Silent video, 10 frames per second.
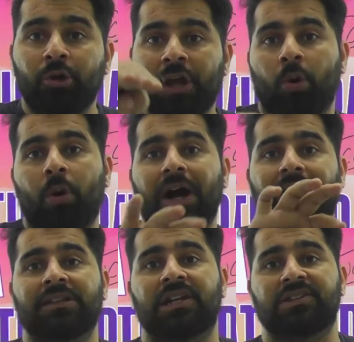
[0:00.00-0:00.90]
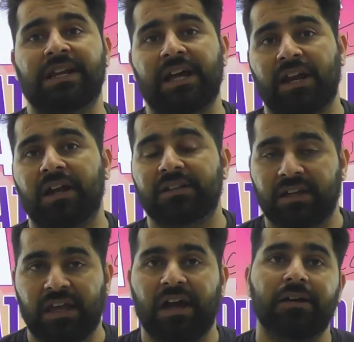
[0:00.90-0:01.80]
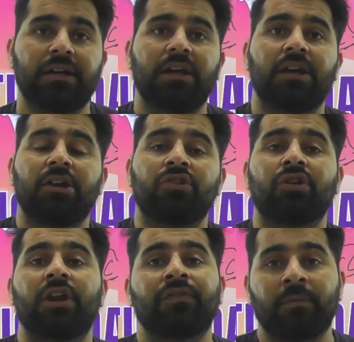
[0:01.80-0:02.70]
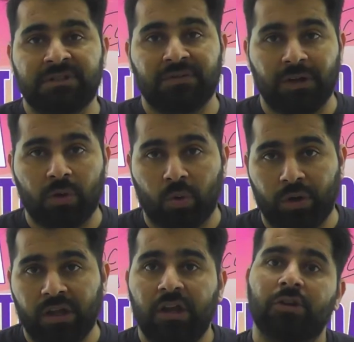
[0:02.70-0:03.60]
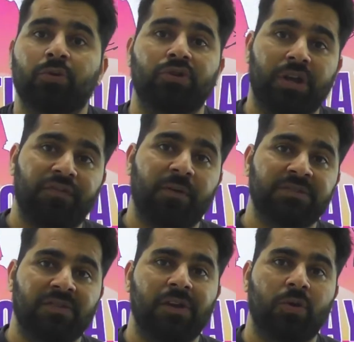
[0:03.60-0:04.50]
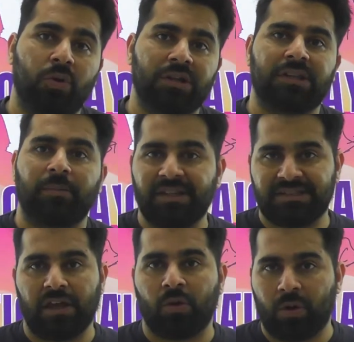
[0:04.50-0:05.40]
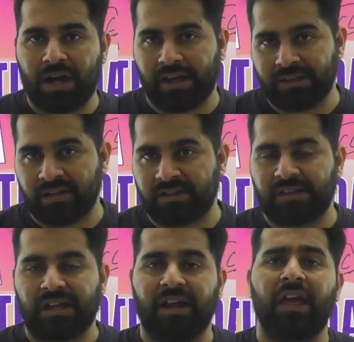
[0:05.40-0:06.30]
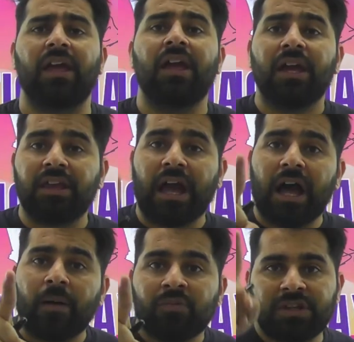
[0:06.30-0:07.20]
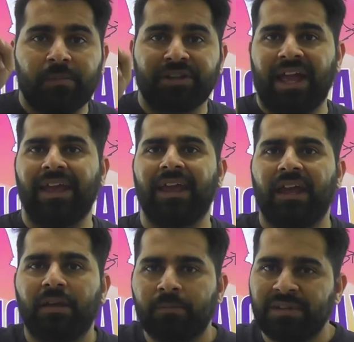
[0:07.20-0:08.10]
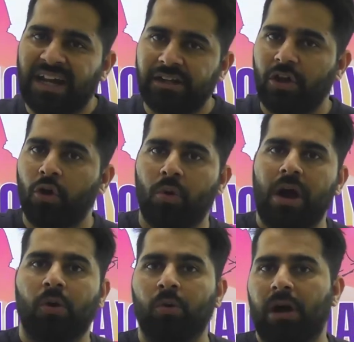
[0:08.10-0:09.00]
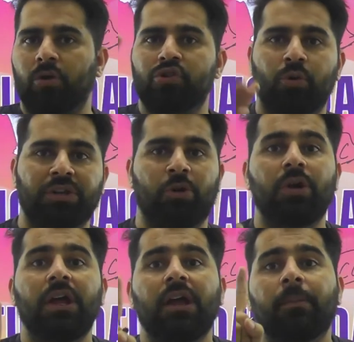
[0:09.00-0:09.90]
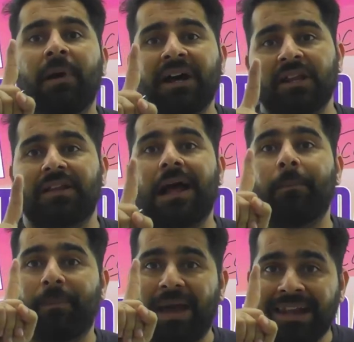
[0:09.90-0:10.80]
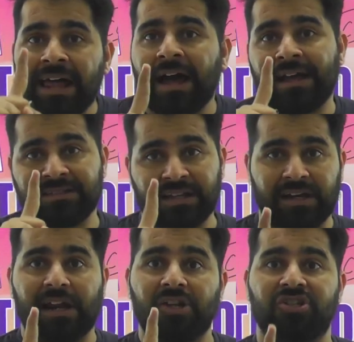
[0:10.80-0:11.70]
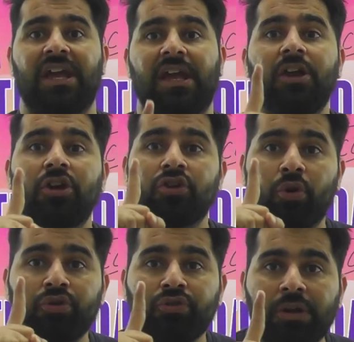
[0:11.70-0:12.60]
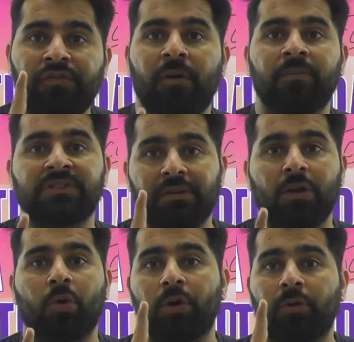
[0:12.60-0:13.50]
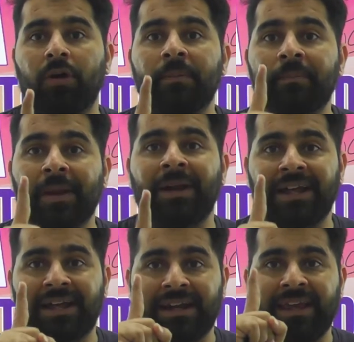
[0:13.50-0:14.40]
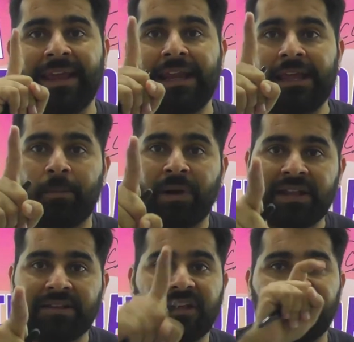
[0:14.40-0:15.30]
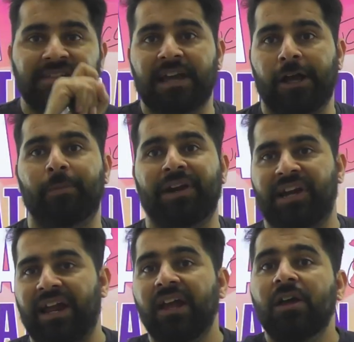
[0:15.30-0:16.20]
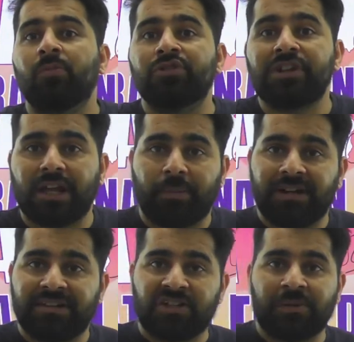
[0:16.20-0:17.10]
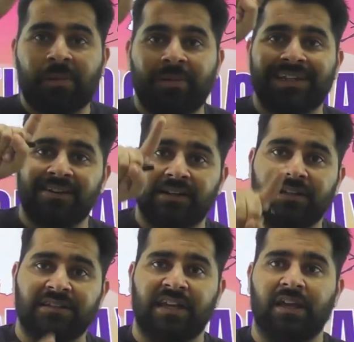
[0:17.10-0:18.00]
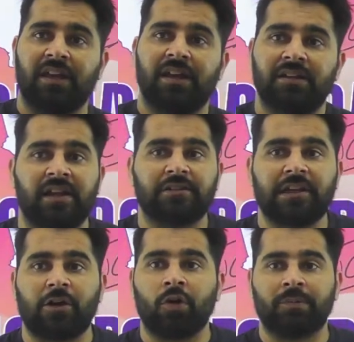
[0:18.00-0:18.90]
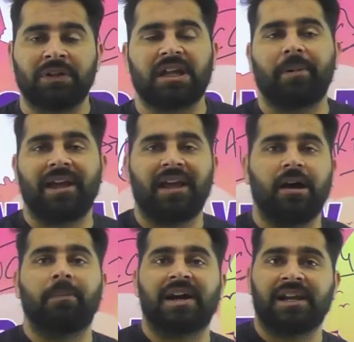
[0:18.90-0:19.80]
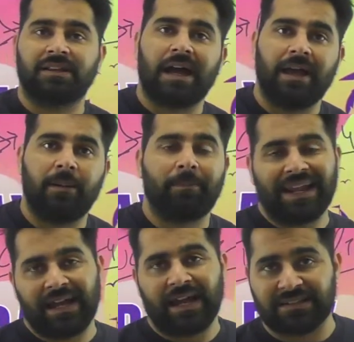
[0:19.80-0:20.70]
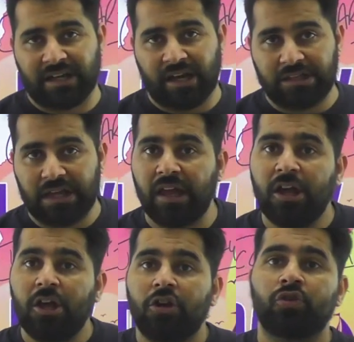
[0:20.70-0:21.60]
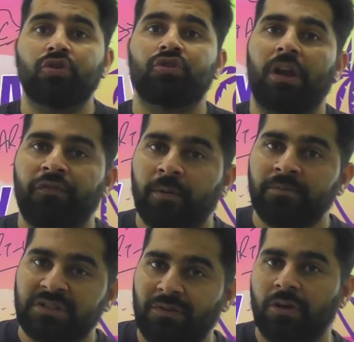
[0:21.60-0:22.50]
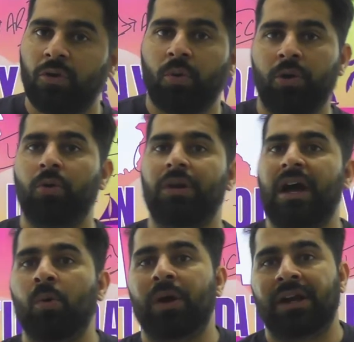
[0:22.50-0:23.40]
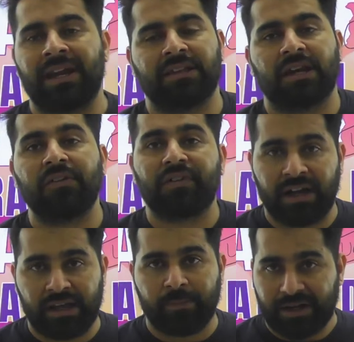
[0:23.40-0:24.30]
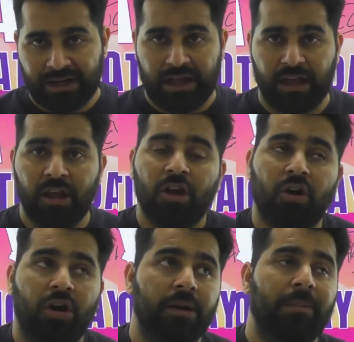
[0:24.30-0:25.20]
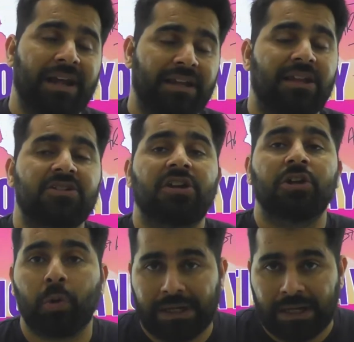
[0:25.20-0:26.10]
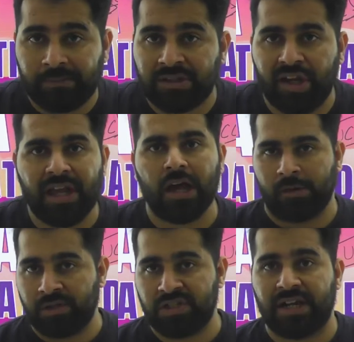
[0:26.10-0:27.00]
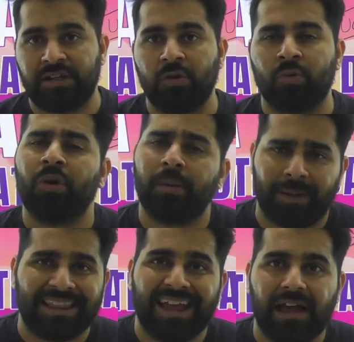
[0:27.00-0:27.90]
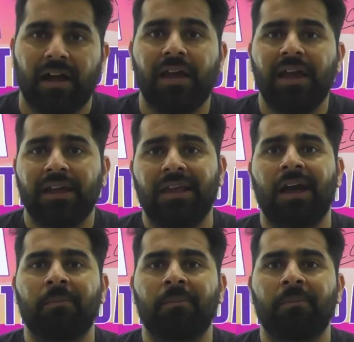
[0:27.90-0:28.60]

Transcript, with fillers: गोवा के अंदर चला रखा था क्या यूनिफॉर्म सिविल कोड तो यूनिफॉर्म सिविल कोड तभी से गोवा के अंदर चलता रहे क्या आप मुझे बताएंगे बिसाइड द गोवा गोवा को छोड़ दो भारत का पहला ऐसा राज्य जो यूनिफॉर्म सिविल कोड को इंप्लीमेंट करने के लिए बड़ी तेजी से आगे बढ़ रहा है मुझे कमेंट सेक्शन में बताएं जल्दी से देखते हैं कौन बता पाएगा भारत का पहला ऐसा राज्य है जो यूनिफॉर्म सिविल कोड को लागू करने की तरफ आगे बढ़ रहा है और भारत देश के जो गृह मंत्री है अमित शाह जी उन्होंने बताया कि हम